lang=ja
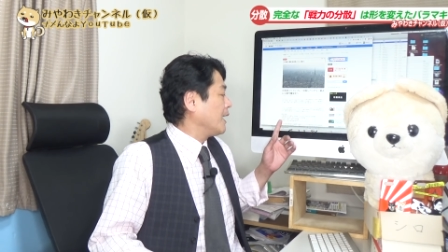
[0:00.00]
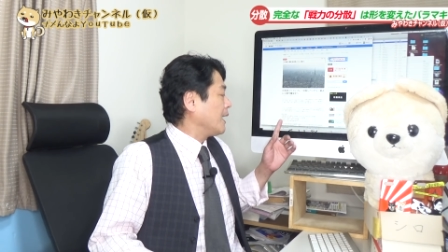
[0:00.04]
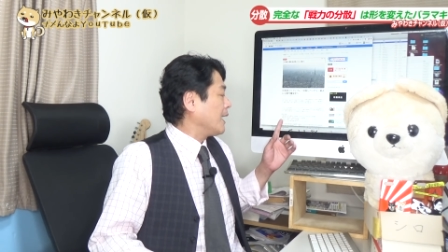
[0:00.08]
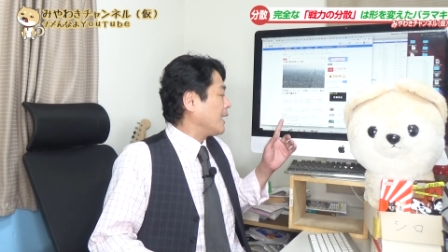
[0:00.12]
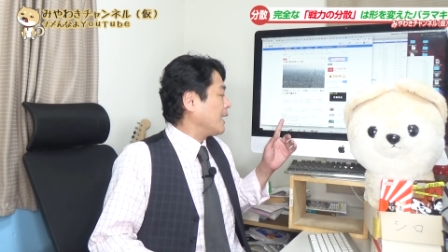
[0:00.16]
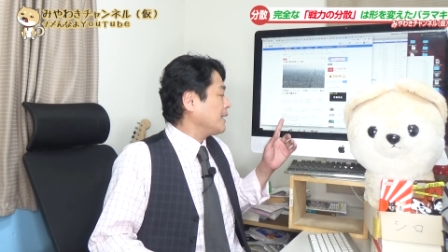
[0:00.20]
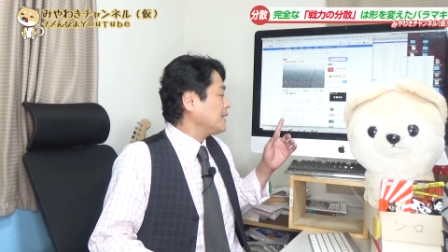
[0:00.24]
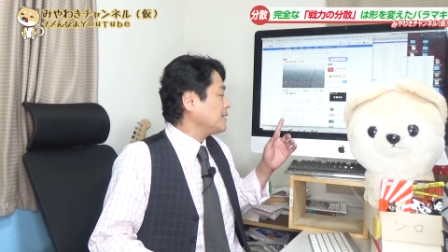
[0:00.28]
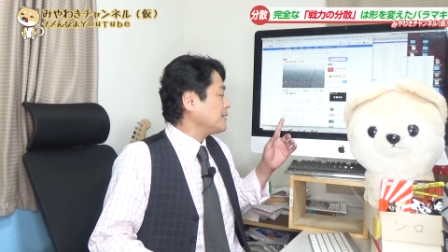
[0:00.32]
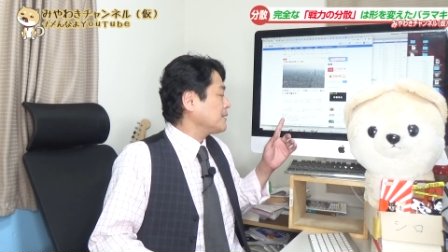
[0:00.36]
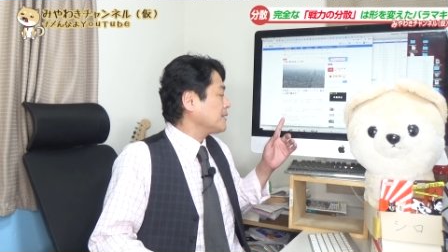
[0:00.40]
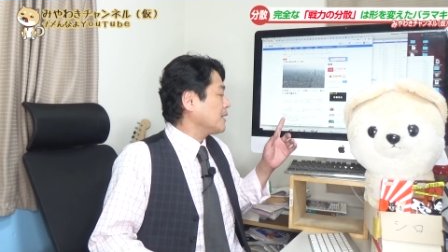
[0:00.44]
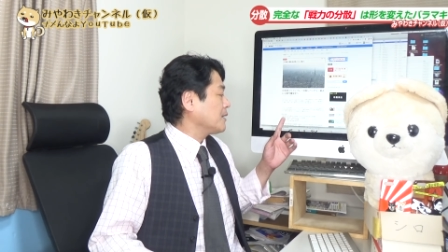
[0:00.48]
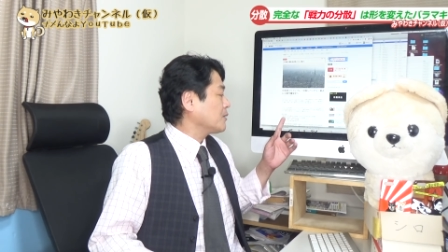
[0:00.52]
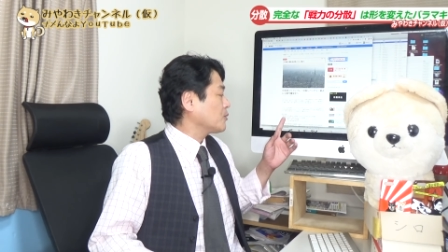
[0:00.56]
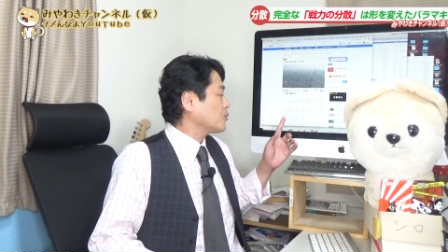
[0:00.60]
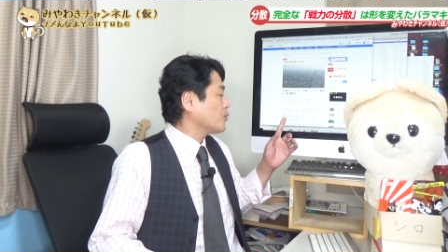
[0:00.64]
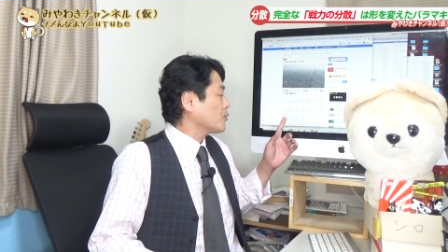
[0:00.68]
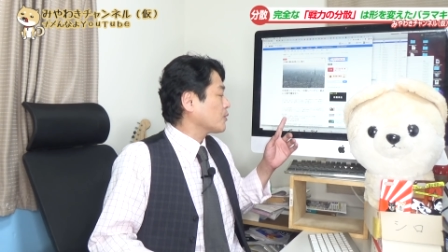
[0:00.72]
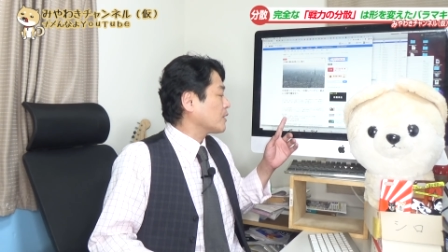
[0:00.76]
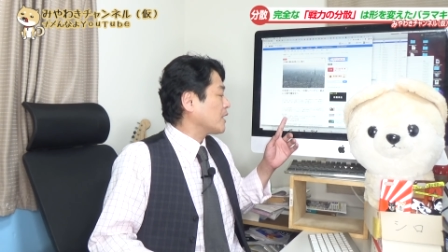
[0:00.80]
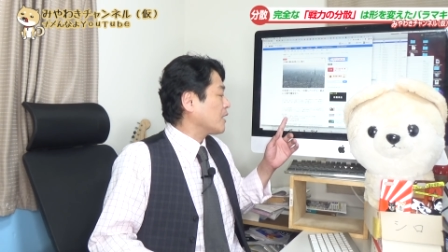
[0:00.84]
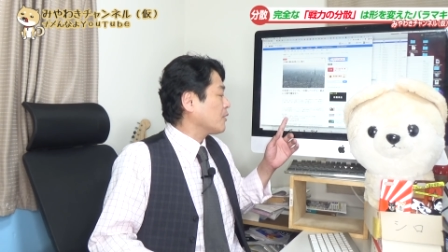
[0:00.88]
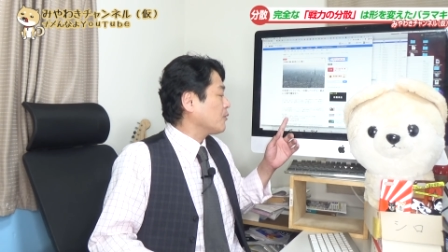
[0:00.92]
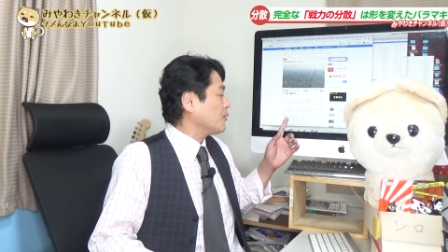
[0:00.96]
愛知県
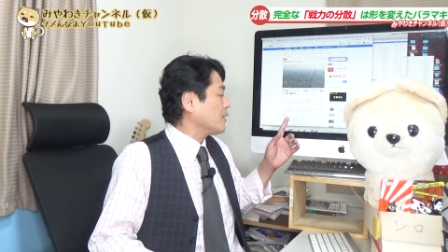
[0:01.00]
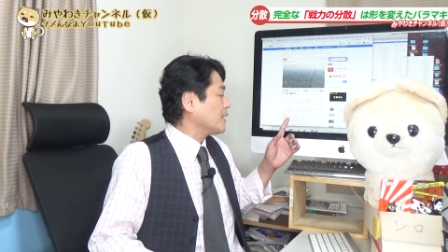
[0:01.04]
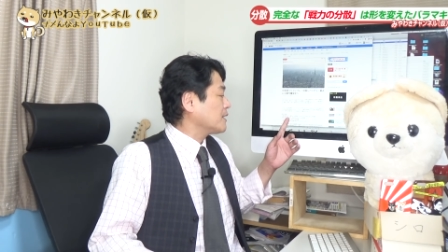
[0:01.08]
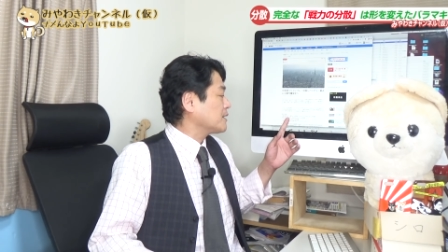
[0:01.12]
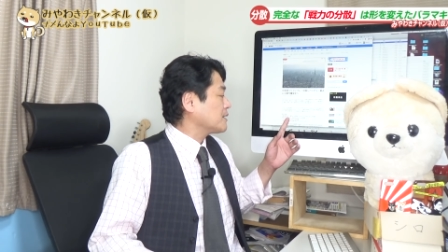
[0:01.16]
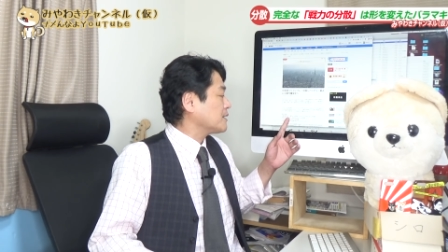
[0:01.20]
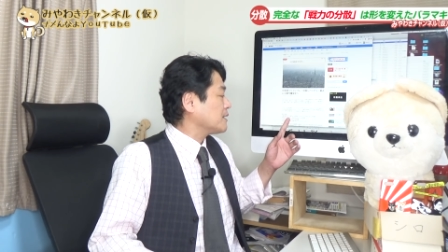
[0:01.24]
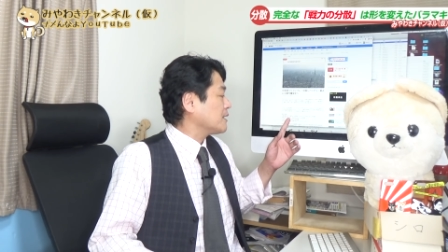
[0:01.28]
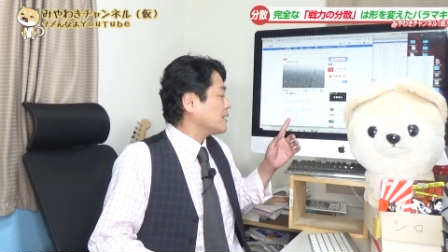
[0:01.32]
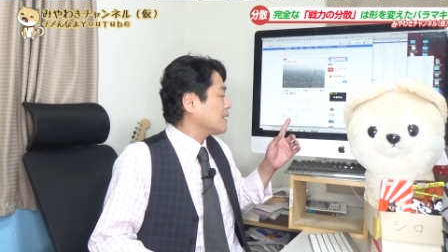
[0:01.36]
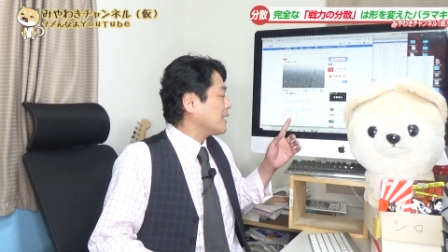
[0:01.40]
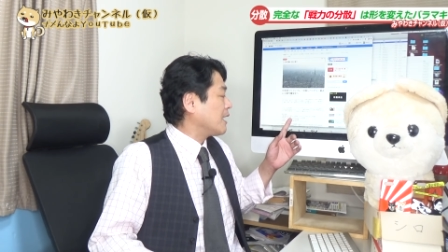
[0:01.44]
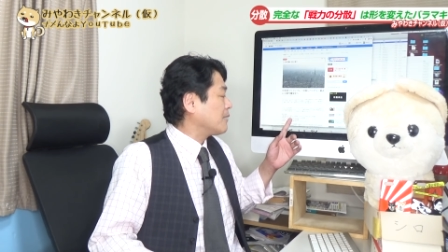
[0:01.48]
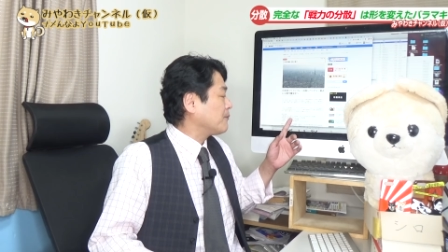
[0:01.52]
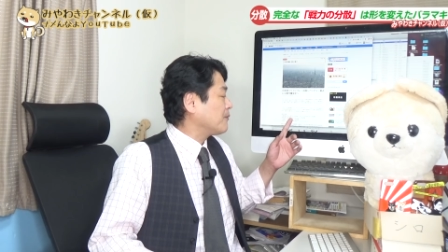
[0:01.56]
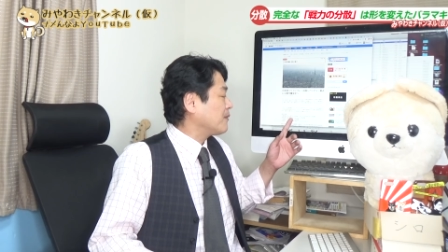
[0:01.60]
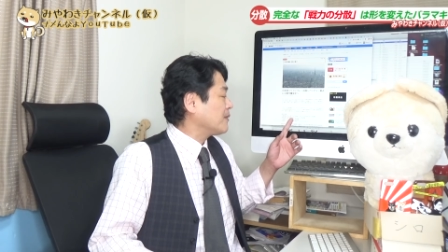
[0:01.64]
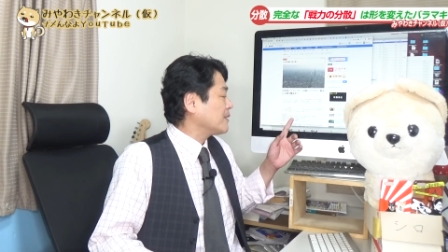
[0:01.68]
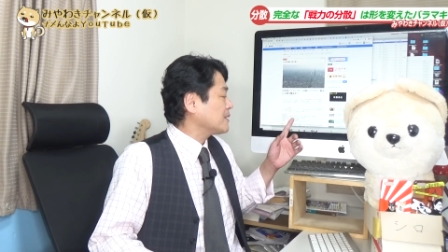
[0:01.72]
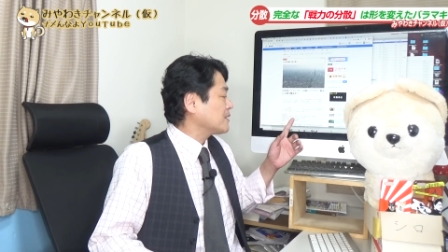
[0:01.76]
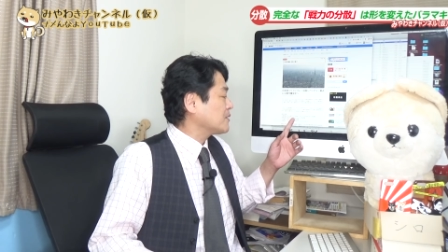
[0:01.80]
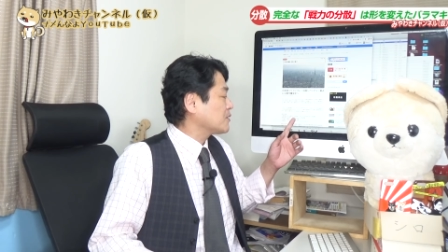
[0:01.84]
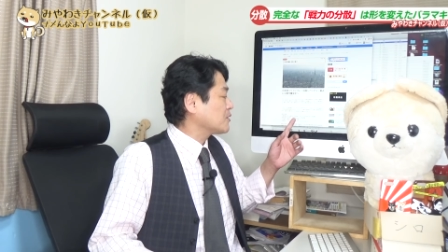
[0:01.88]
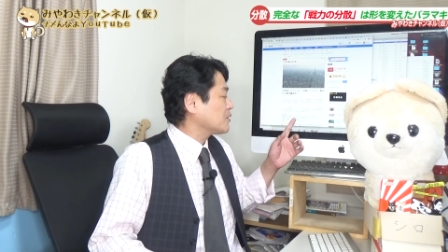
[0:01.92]
と名古屋市浜松